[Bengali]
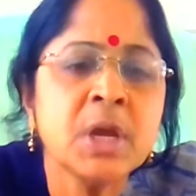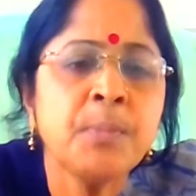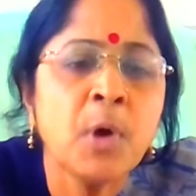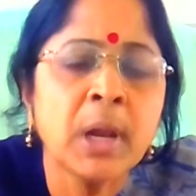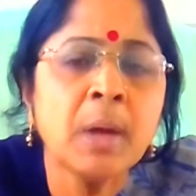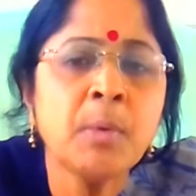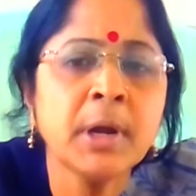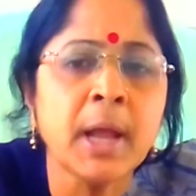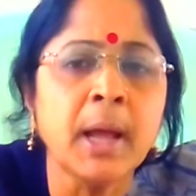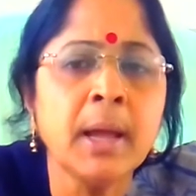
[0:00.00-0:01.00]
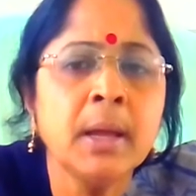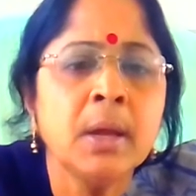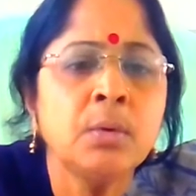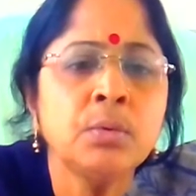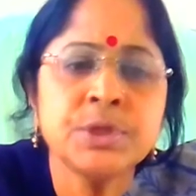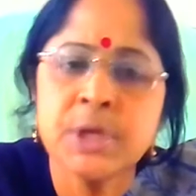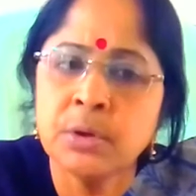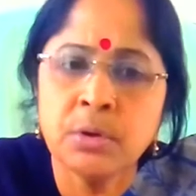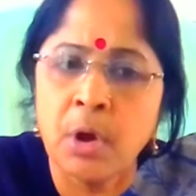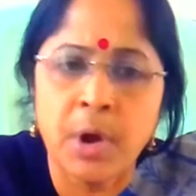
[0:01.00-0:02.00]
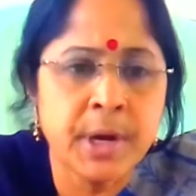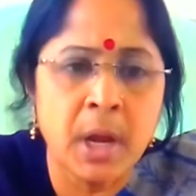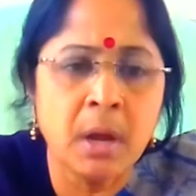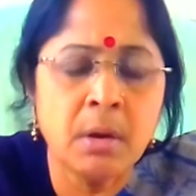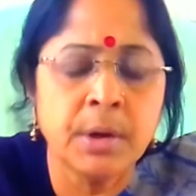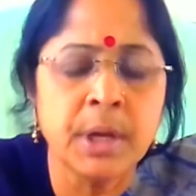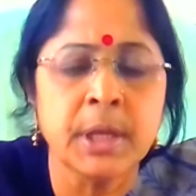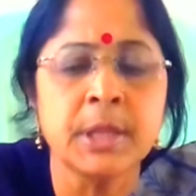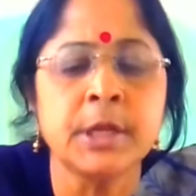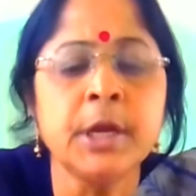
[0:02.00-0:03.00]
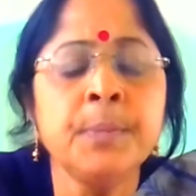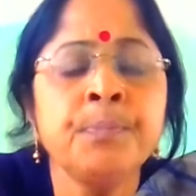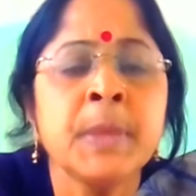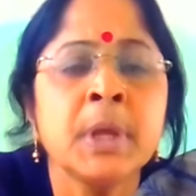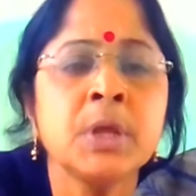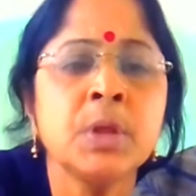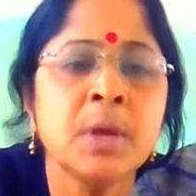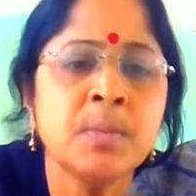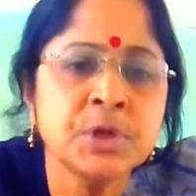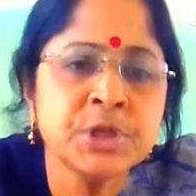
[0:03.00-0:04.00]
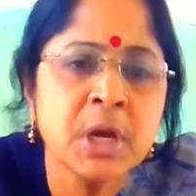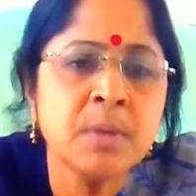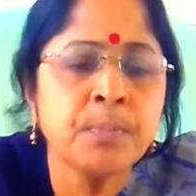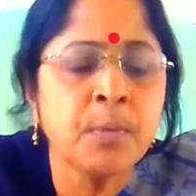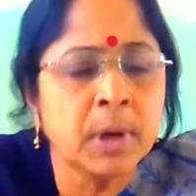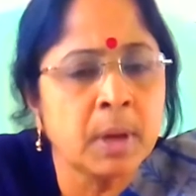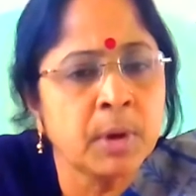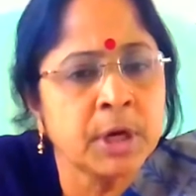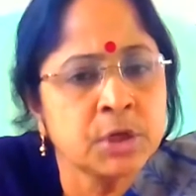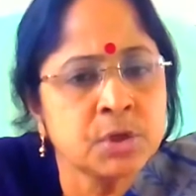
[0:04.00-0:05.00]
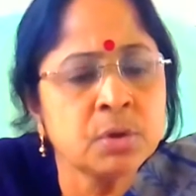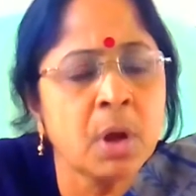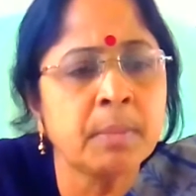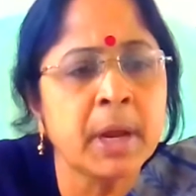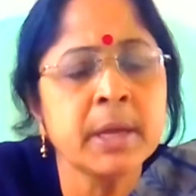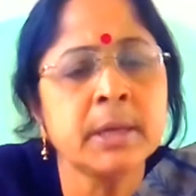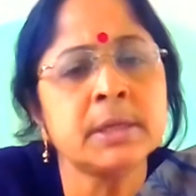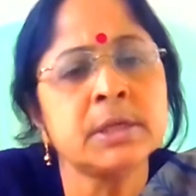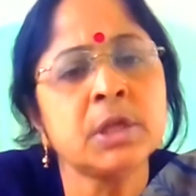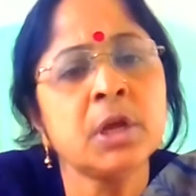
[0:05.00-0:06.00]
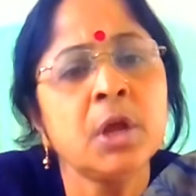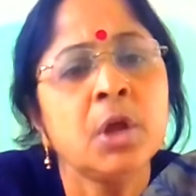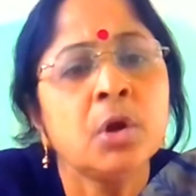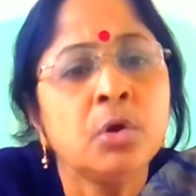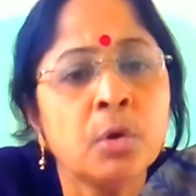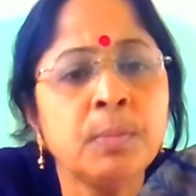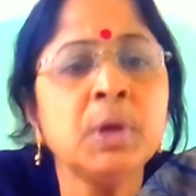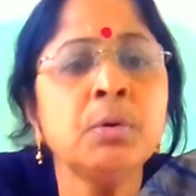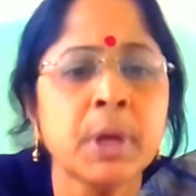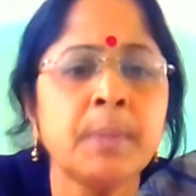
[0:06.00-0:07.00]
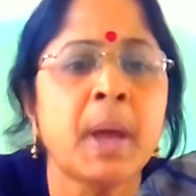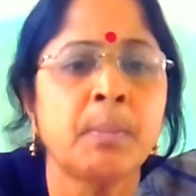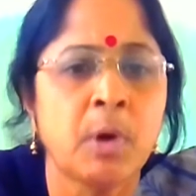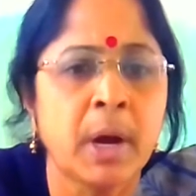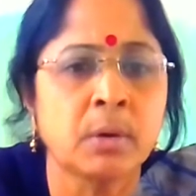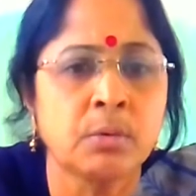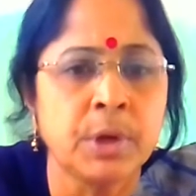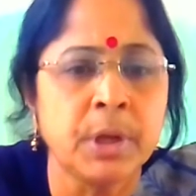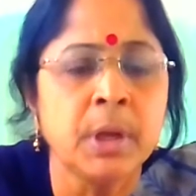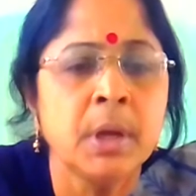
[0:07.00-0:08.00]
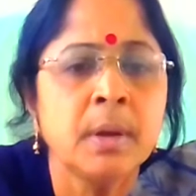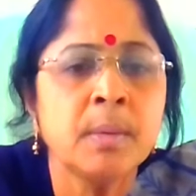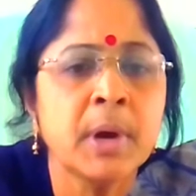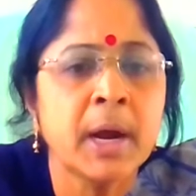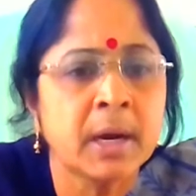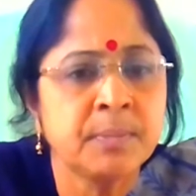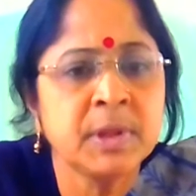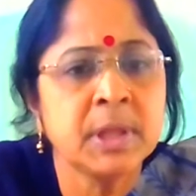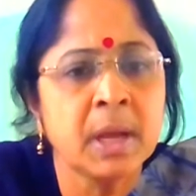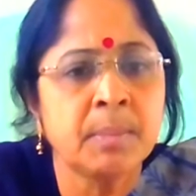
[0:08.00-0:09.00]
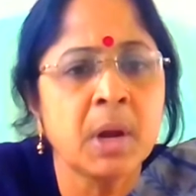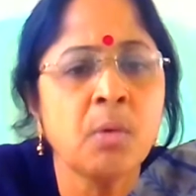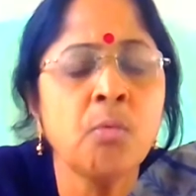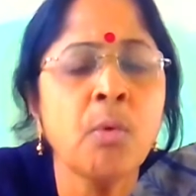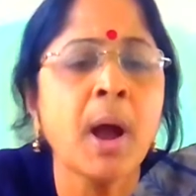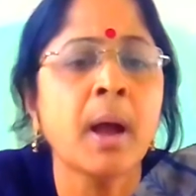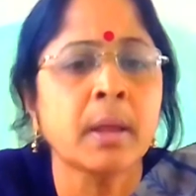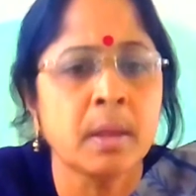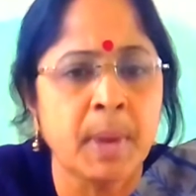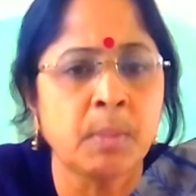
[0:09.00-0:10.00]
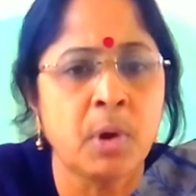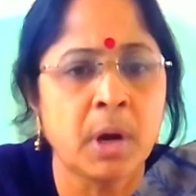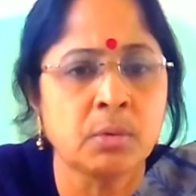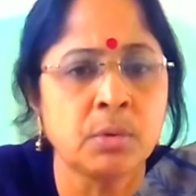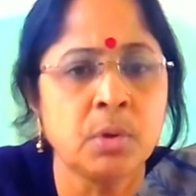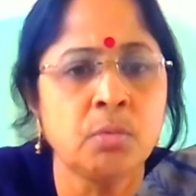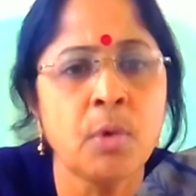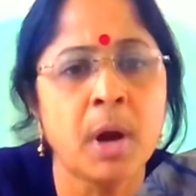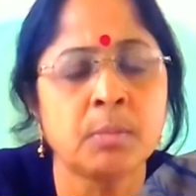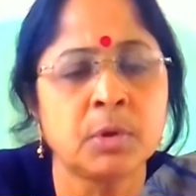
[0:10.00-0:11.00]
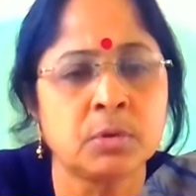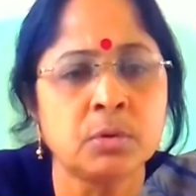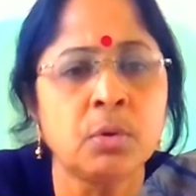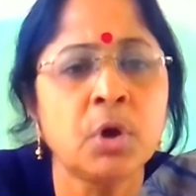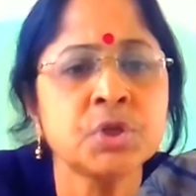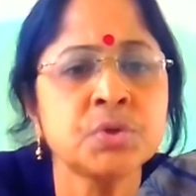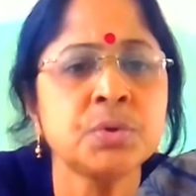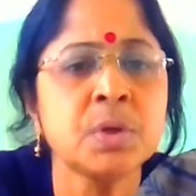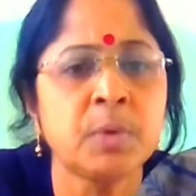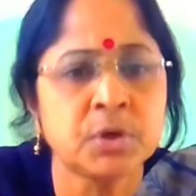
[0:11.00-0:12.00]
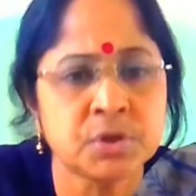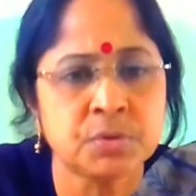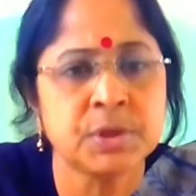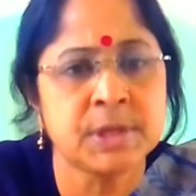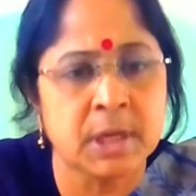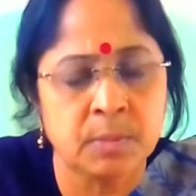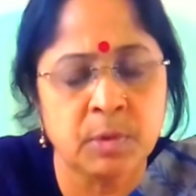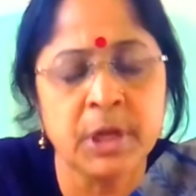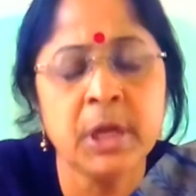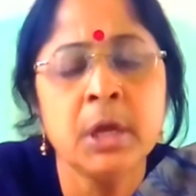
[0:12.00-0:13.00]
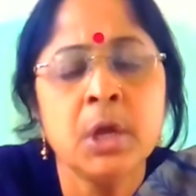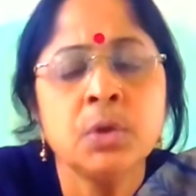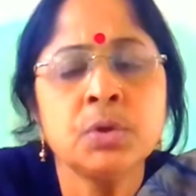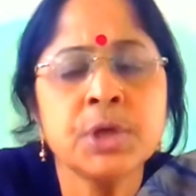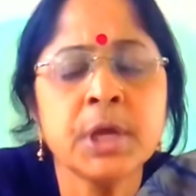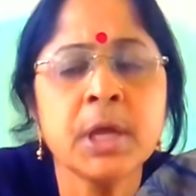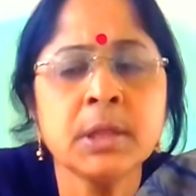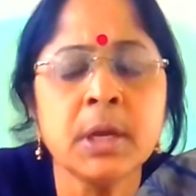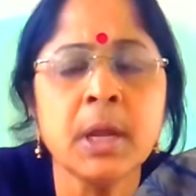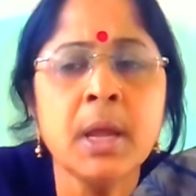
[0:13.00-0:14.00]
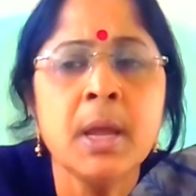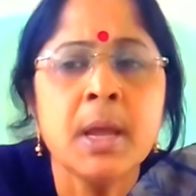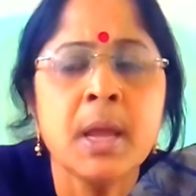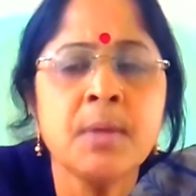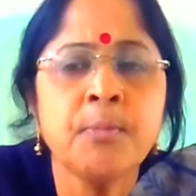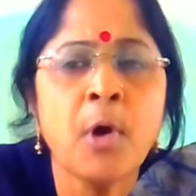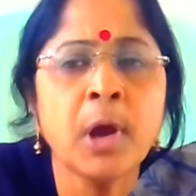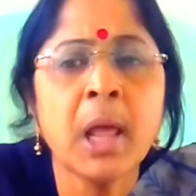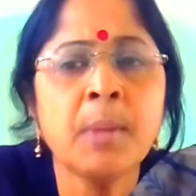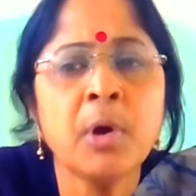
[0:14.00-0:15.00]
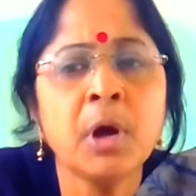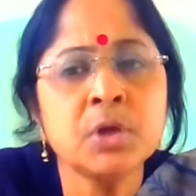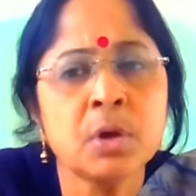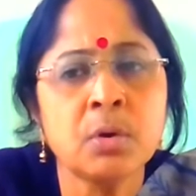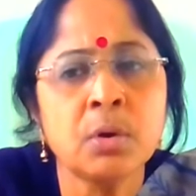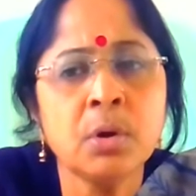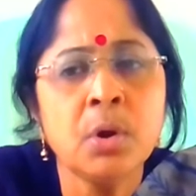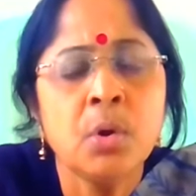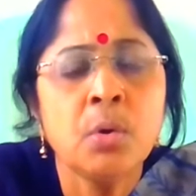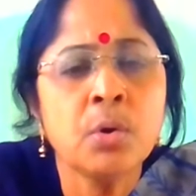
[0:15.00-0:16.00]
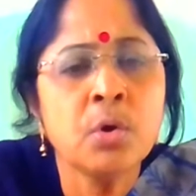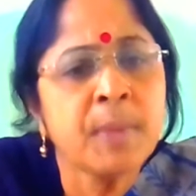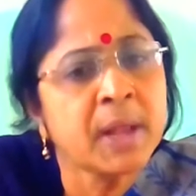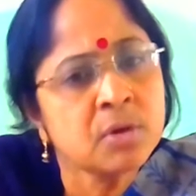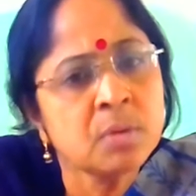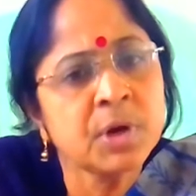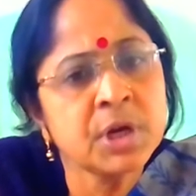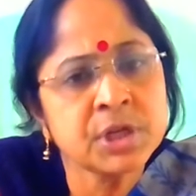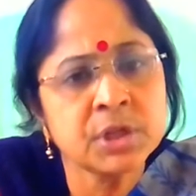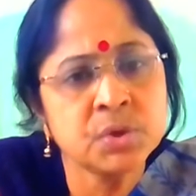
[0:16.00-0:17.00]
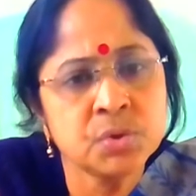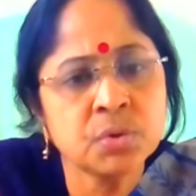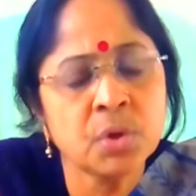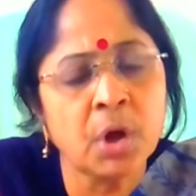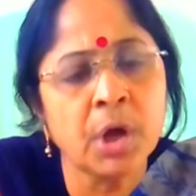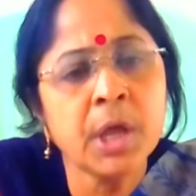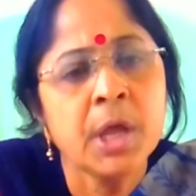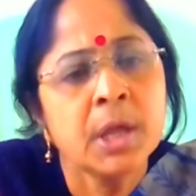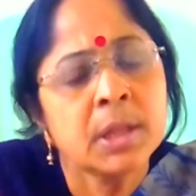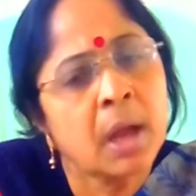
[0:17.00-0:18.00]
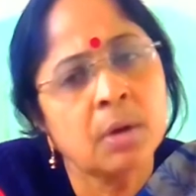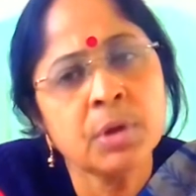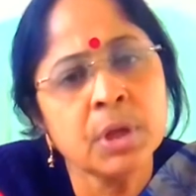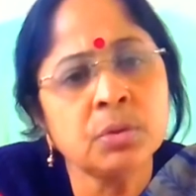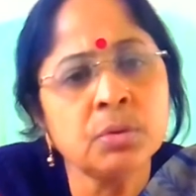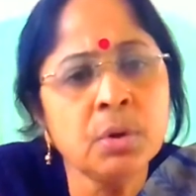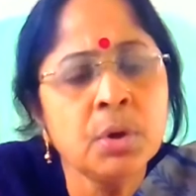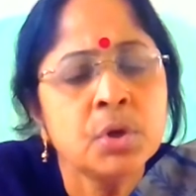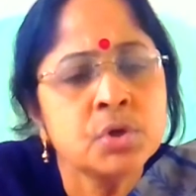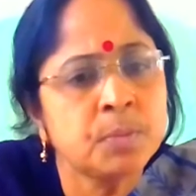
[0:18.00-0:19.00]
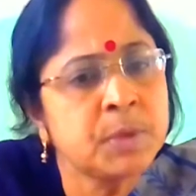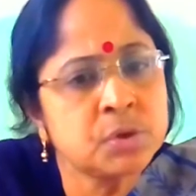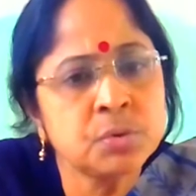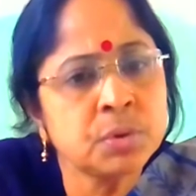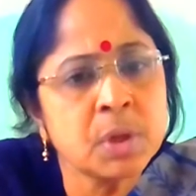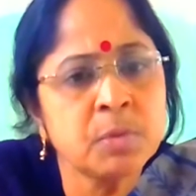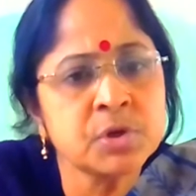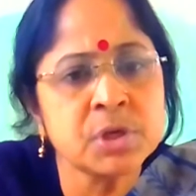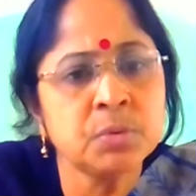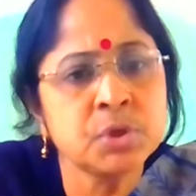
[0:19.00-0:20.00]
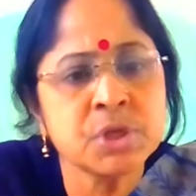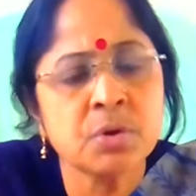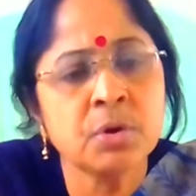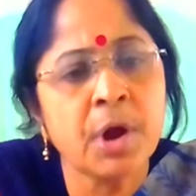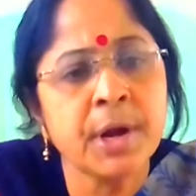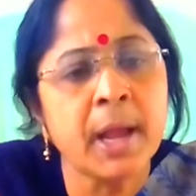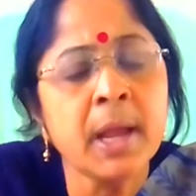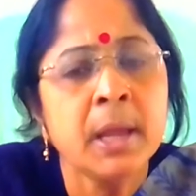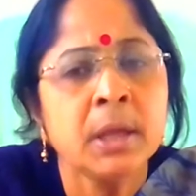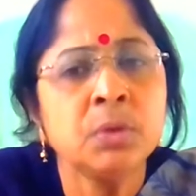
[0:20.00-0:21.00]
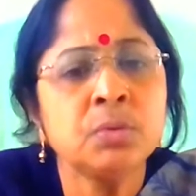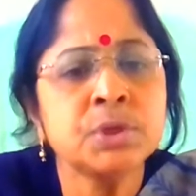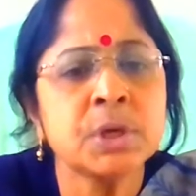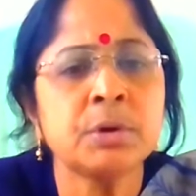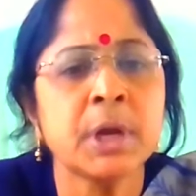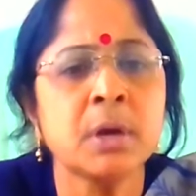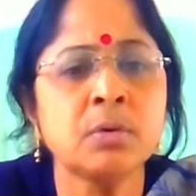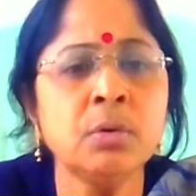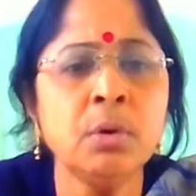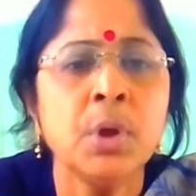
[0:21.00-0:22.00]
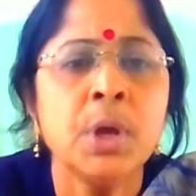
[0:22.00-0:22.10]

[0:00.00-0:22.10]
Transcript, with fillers: সেই ফলাবটা উচ্চারণ হয় না অনেক ক্ষেত্রে এবং সেই ফলাবয়ের জন্য আমরা ইংরেজিতে ডব্লিউকে ব্যবহার করি এবং আরবিতে আমরা ওয়াকে ব্যবহার করি ওয়ার মতো অশ্রুতি বশ্রুতি যাকে বলে তো সেই ক্ষেত্রে এই ফলা ব যখন অন্য ব্যঞ্জনবর্ণের সাথে যুক্ত হয় তারও কিন্তু শব্দের শুরুতে বসলে উচ্চারণ হয় না কিন্তু উচ্চারণটা একটু